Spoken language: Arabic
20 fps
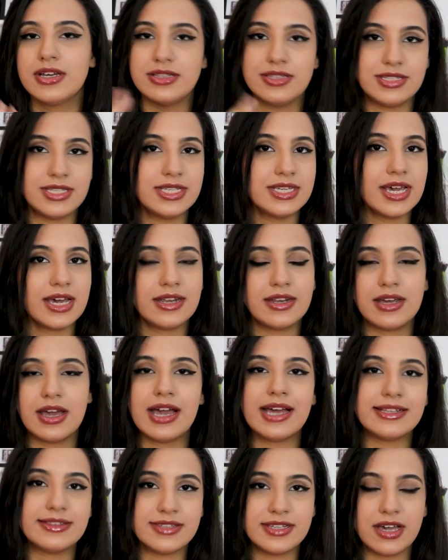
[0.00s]
دي انا
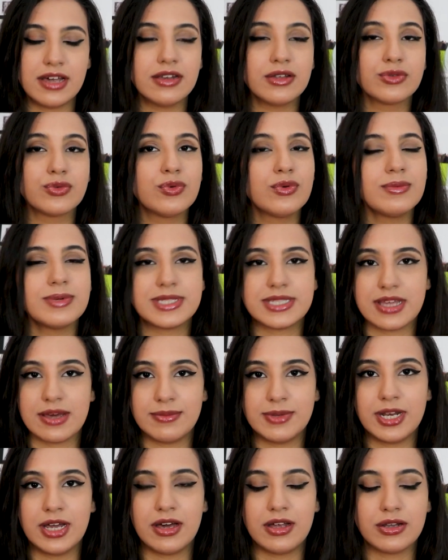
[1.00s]
عندي على طول
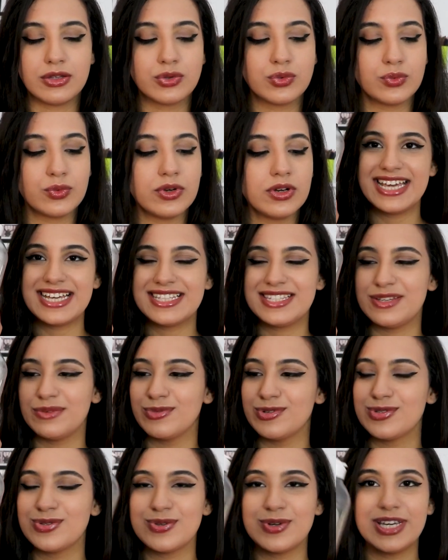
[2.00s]
بستعملها على طول هي دي
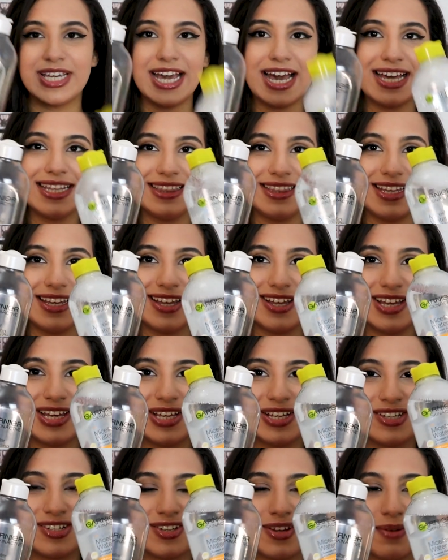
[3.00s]
بصوا هي حتى آه،